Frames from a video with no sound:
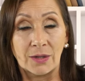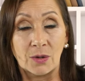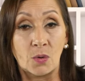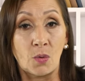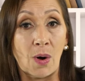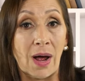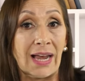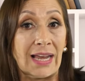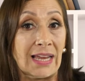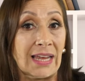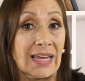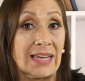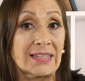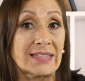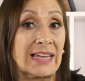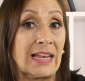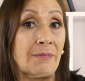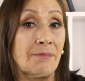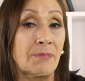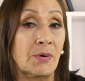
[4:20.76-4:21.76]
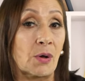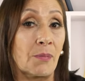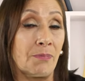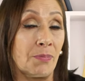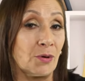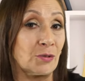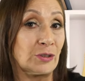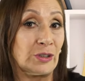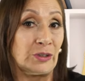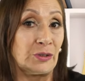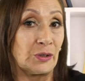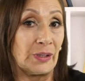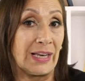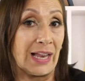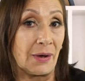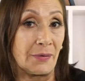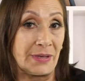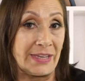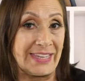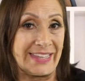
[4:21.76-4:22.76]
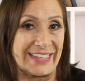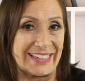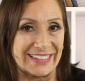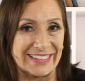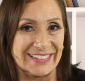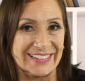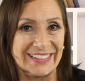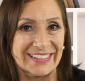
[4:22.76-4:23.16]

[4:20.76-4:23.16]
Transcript: ¿Cuál es el propósito de la vida?